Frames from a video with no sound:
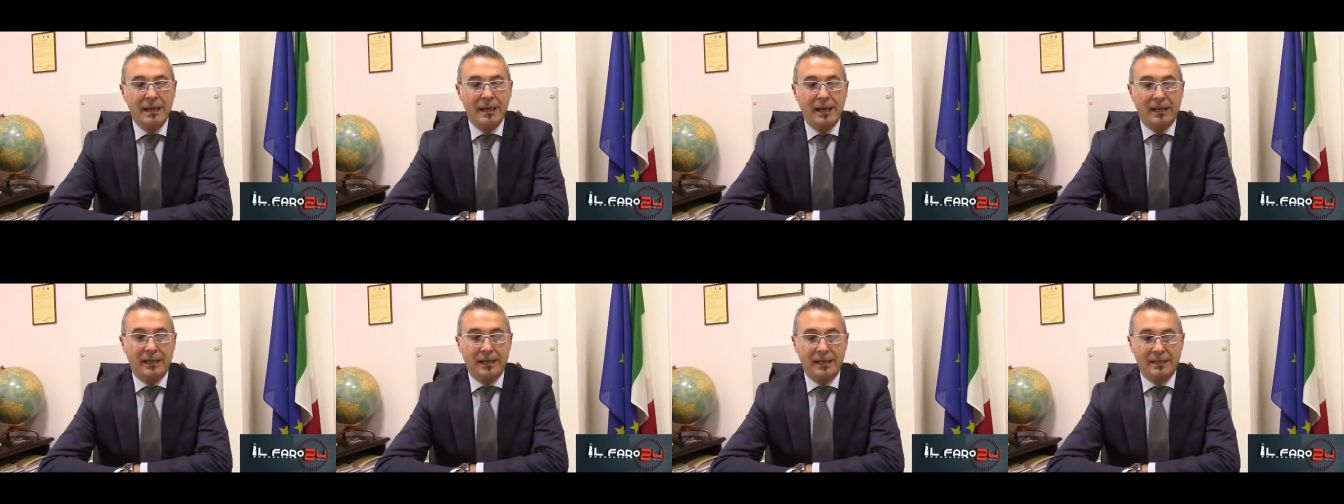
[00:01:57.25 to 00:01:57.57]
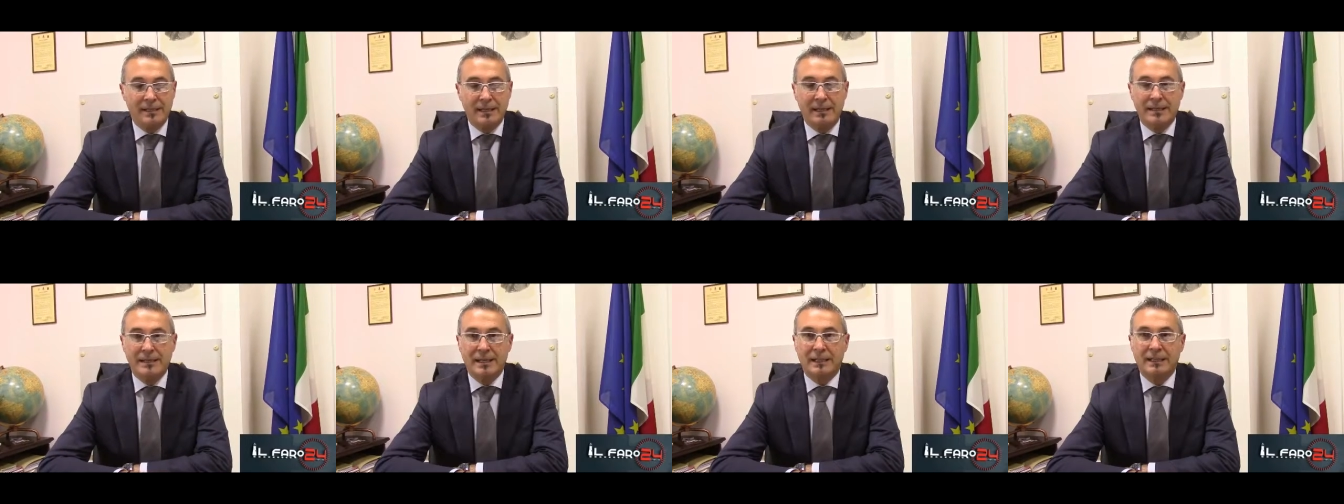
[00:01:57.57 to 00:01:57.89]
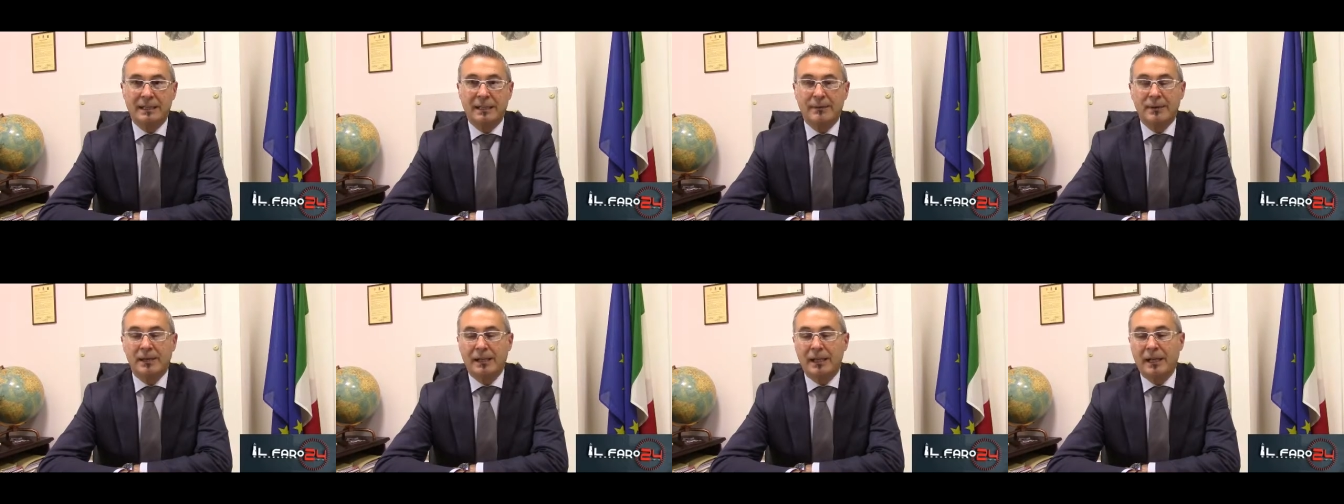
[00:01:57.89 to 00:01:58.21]
la chiesa di
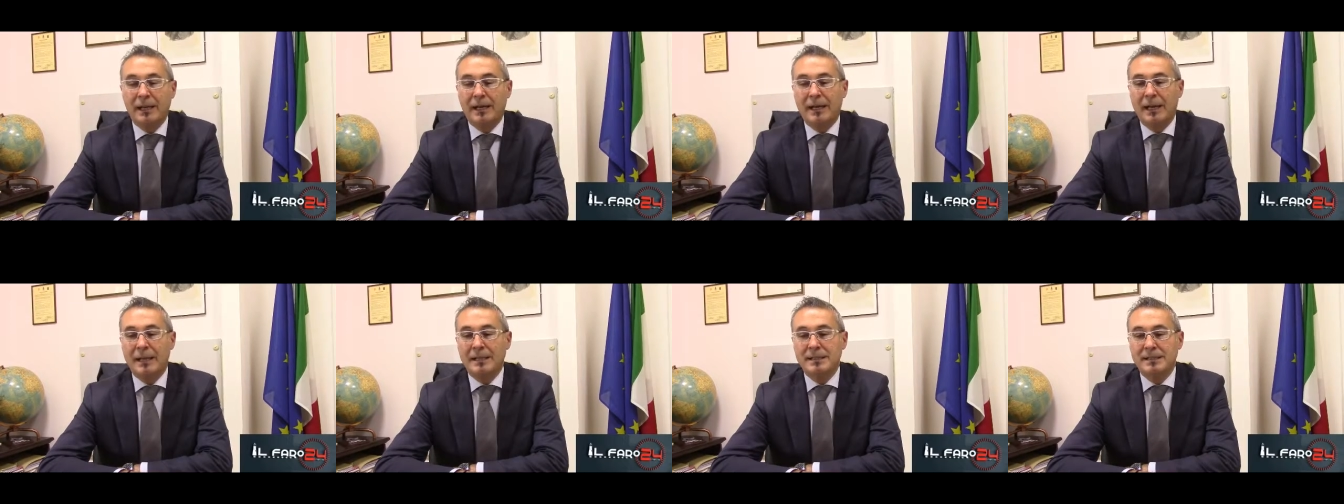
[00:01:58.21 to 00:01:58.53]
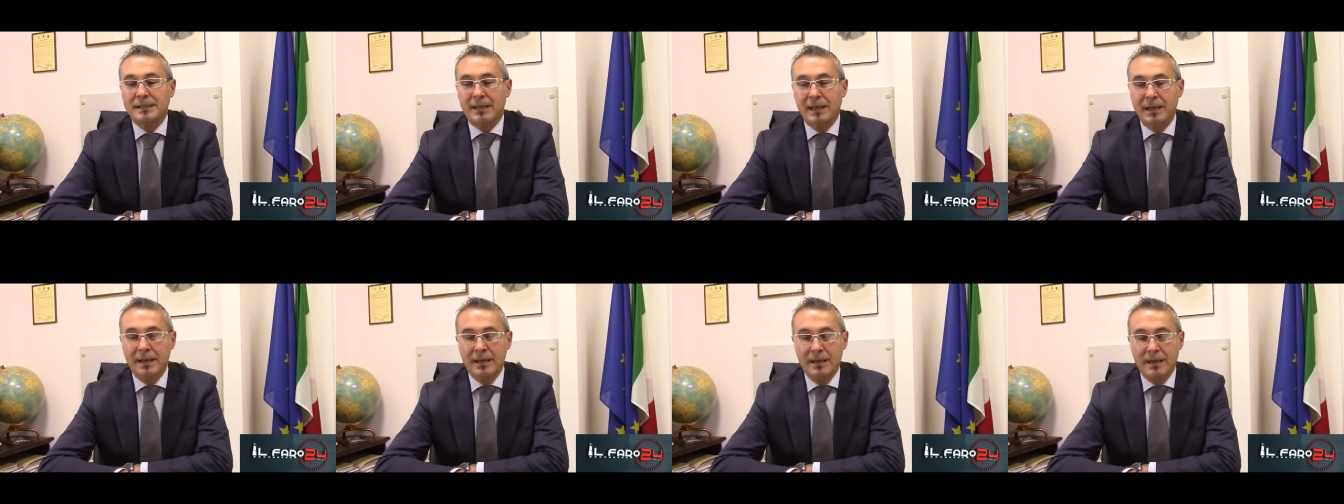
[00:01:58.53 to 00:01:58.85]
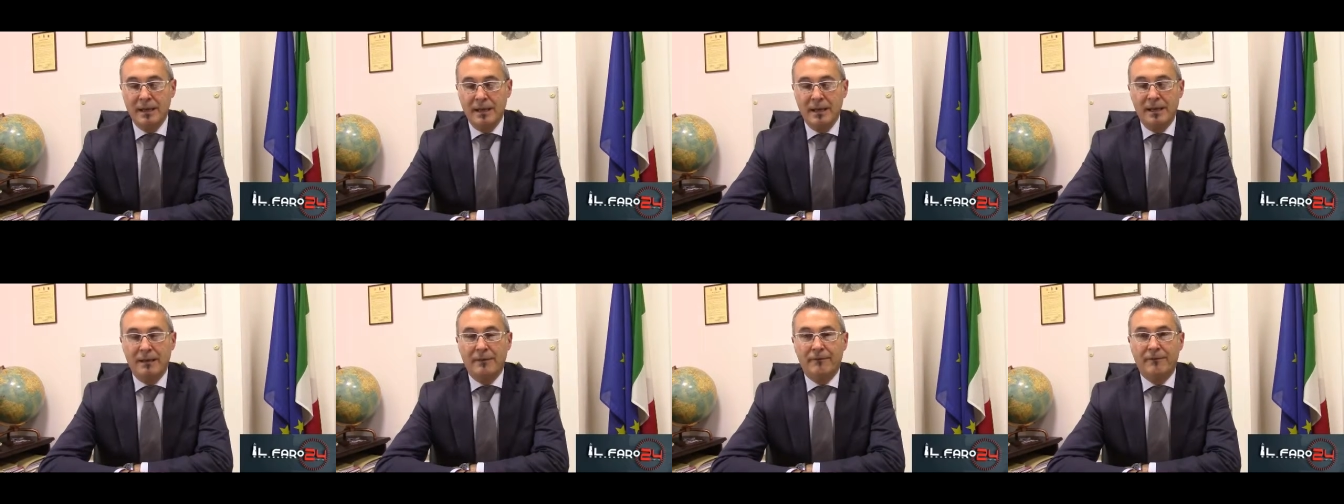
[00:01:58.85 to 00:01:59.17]
Santa Maria delle
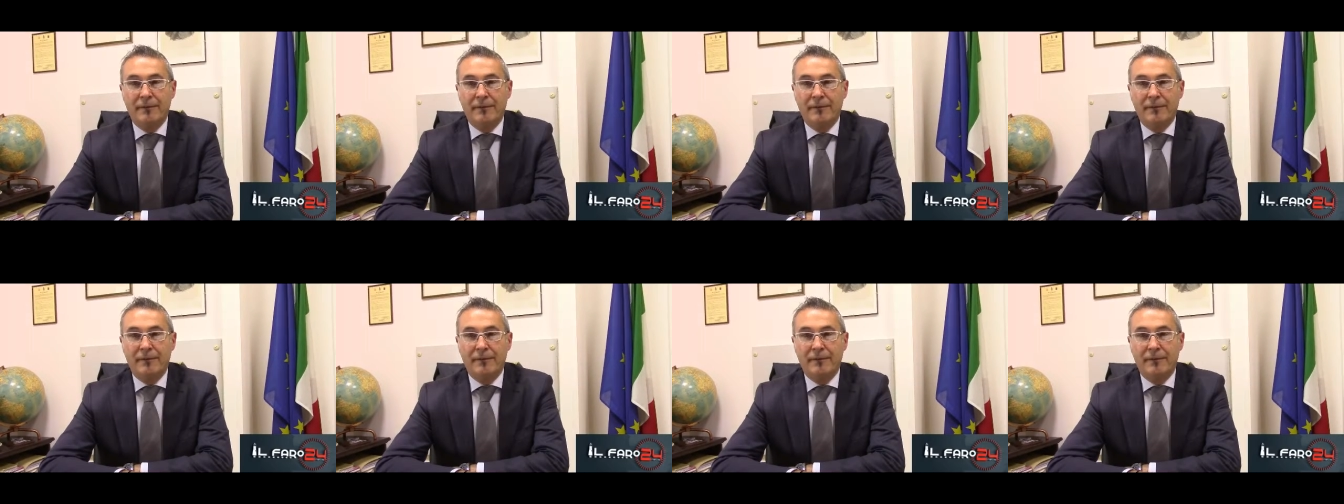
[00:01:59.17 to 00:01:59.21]
Grazie